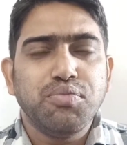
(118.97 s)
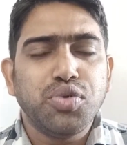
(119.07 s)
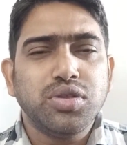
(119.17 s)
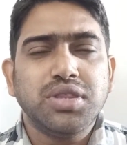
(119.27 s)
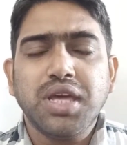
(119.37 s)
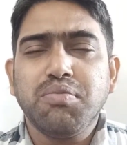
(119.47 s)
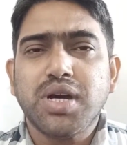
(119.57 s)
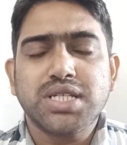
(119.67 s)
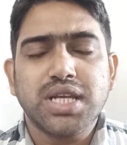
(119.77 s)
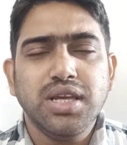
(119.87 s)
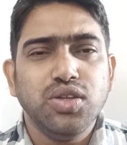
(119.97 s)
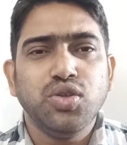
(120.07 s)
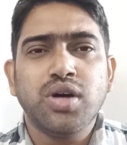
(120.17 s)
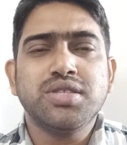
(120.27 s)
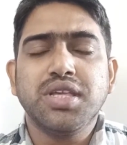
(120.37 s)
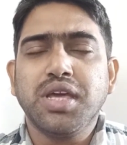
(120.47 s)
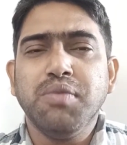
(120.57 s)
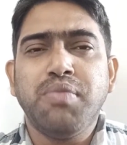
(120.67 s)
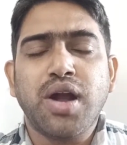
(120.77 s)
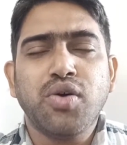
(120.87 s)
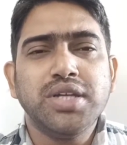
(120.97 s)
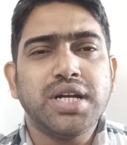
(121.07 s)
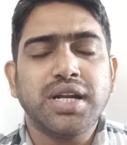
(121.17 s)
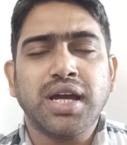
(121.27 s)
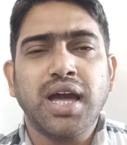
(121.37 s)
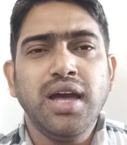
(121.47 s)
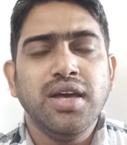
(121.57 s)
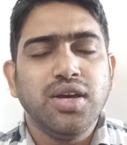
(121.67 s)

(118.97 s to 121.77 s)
প্রত্যেক মাসে দশ থেকে বারো হাজার টাকা